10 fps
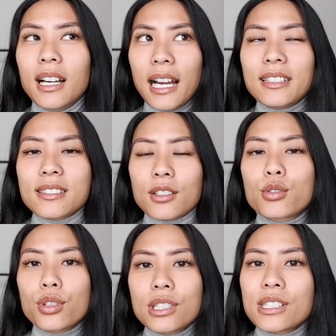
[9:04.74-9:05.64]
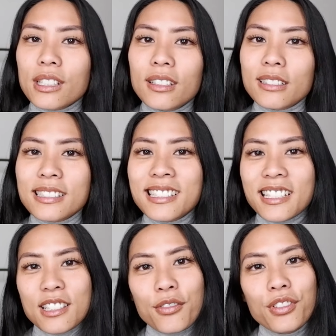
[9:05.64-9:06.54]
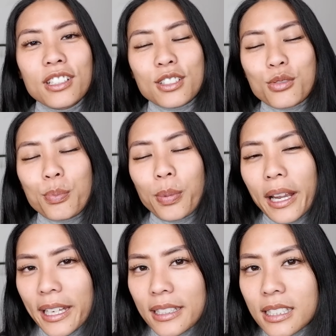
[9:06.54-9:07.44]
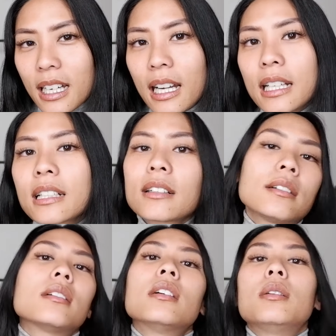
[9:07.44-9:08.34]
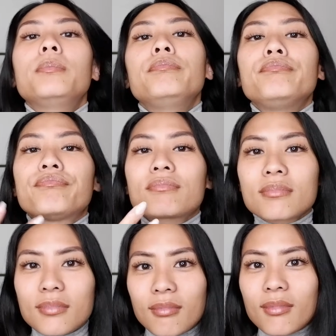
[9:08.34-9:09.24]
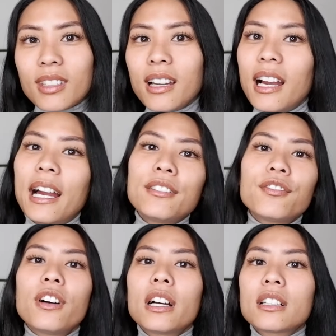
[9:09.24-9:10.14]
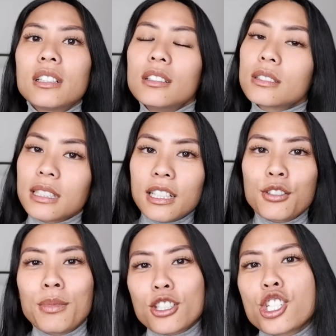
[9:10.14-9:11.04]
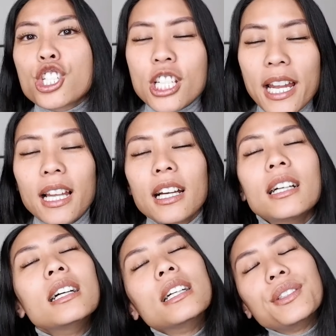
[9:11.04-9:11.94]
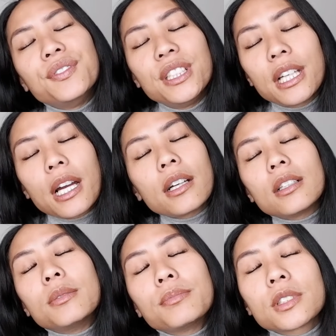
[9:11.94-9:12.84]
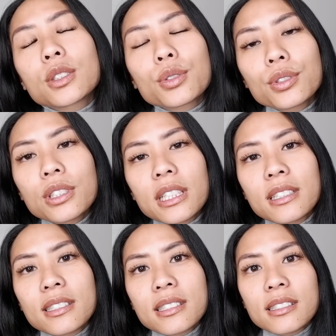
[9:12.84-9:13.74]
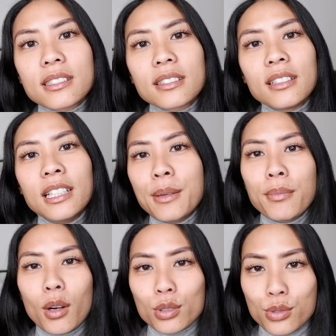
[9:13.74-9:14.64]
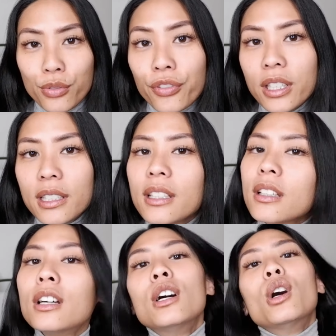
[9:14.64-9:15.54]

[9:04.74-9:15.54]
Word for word: hat es natürlich äh, sehr, sehr viel dazu beigetragen, ähm, einfach, sage ich mal, schneller wieder ähm, zurück ins Leben auch zu finden.